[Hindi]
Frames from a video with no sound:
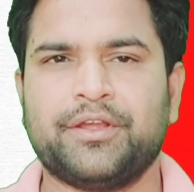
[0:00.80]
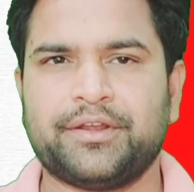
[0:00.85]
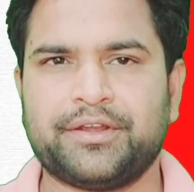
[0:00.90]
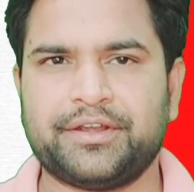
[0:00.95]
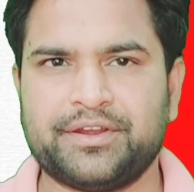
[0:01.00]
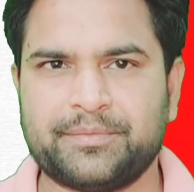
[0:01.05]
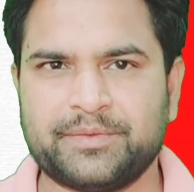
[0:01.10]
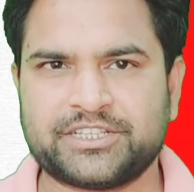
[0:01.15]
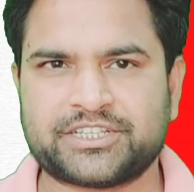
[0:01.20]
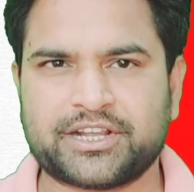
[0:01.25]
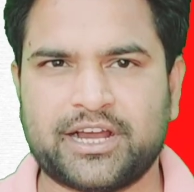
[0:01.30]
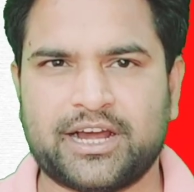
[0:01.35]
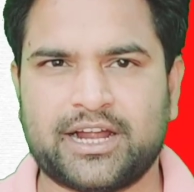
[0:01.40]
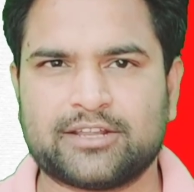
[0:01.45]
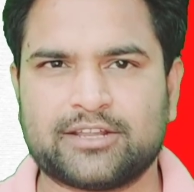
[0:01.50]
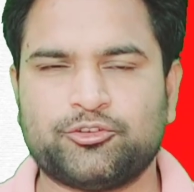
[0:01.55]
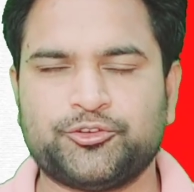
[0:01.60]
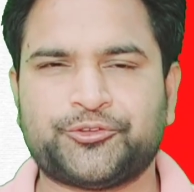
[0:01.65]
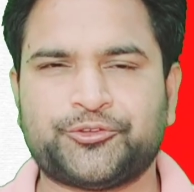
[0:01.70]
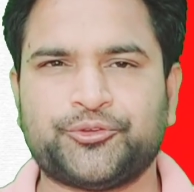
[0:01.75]

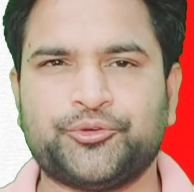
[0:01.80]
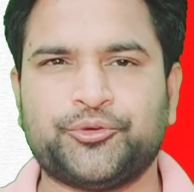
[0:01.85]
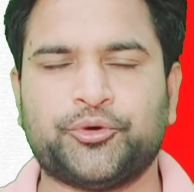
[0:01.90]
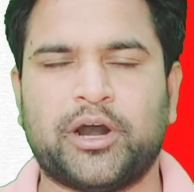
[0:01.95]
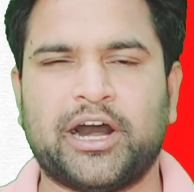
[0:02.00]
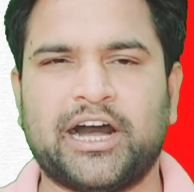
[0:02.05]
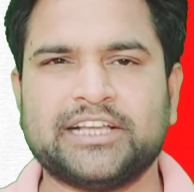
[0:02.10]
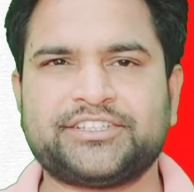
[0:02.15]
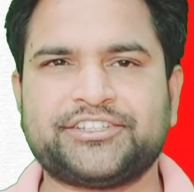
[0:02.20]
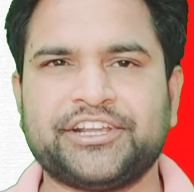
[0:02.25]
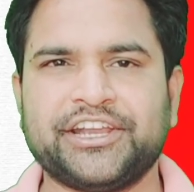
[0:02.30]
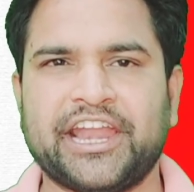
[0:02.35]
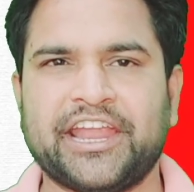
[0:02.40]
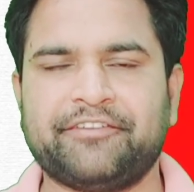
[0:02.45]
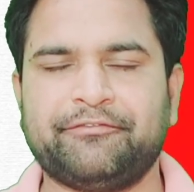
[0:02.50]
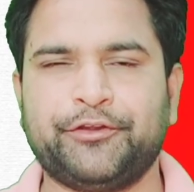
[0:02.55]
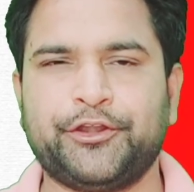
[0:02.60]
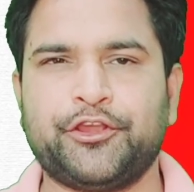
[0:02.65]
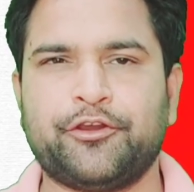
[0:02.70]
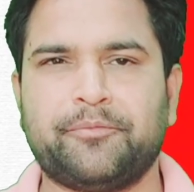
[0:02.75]
नमस्कार दोस्तों आज की
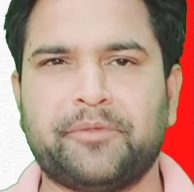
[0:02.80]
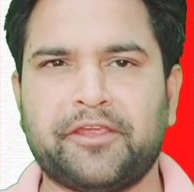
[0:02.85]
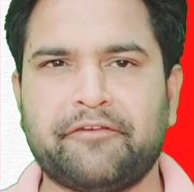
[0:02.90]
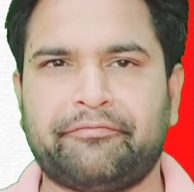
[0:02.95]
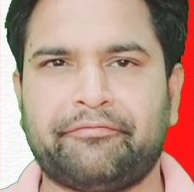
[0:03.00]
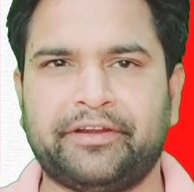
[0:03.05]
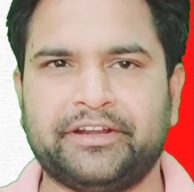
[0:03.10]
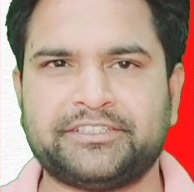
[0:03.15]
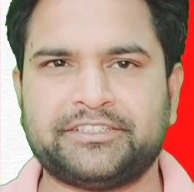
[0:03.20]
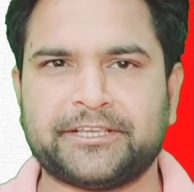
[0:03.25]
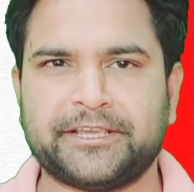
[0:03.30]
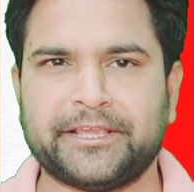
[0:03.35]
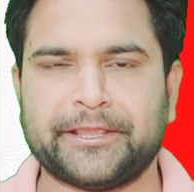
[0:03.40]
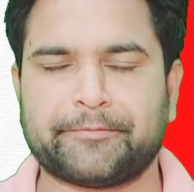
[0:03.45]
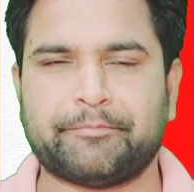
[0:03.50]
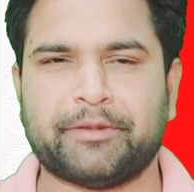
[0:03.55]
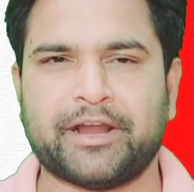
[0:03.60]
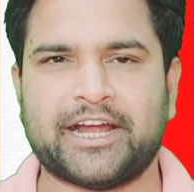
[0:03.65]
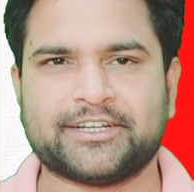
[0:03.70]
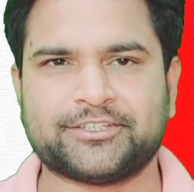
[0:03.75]
नई वीडियो में फिर से
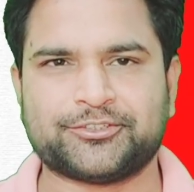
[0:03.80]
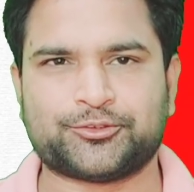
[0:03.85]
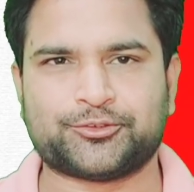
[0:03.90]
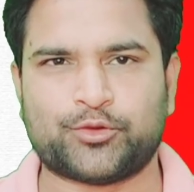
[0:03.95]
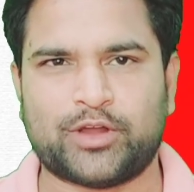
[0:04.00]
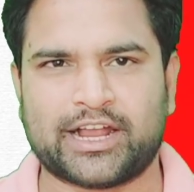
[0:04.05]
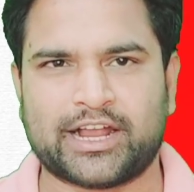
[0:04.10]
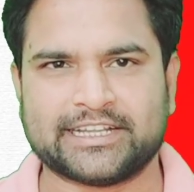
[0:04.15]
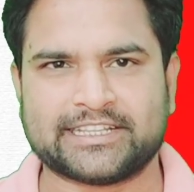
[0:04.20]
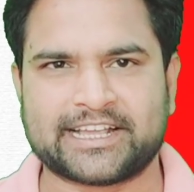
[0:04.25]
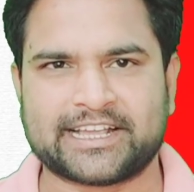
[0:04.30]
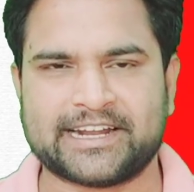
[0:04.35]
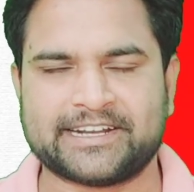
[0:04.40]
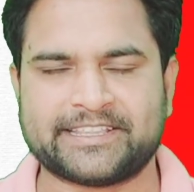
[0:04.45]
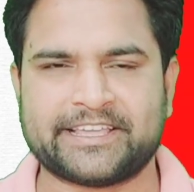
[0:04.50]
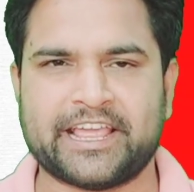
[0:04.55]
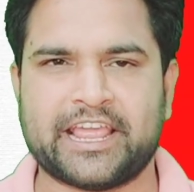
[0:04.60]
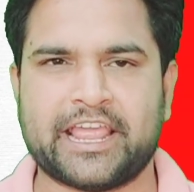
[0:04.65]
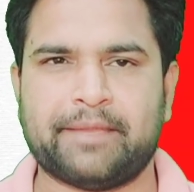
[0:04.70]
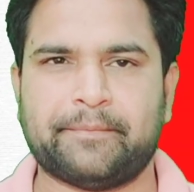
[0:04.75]
एक बार स्वागत
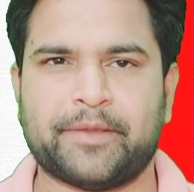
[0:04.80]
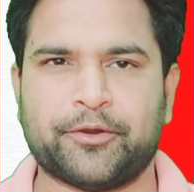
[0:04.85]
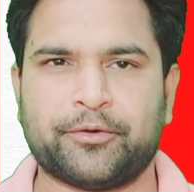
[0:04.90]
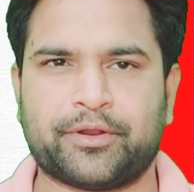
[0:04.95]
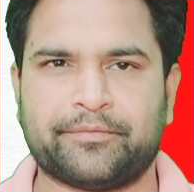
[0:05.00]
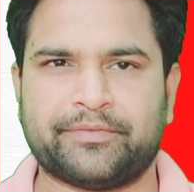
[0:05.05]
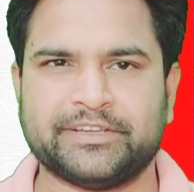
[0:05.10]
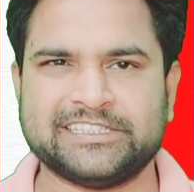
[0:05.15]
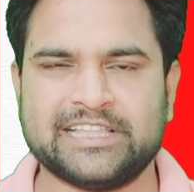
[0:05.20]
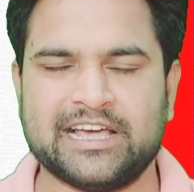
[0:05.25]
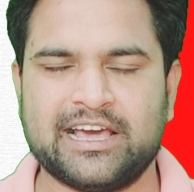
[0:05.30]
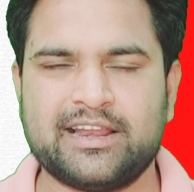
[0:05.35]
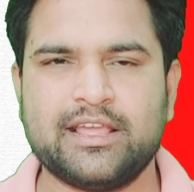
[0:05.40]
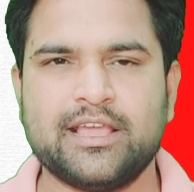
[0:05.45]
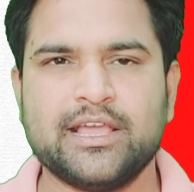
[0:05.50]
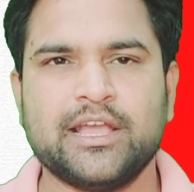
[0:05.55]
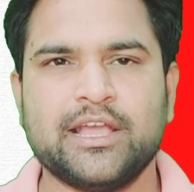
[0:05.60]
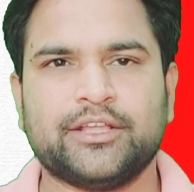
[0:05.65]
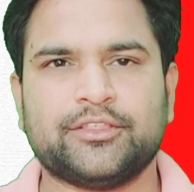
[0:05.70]
करते हैं मैं हूं रविंदर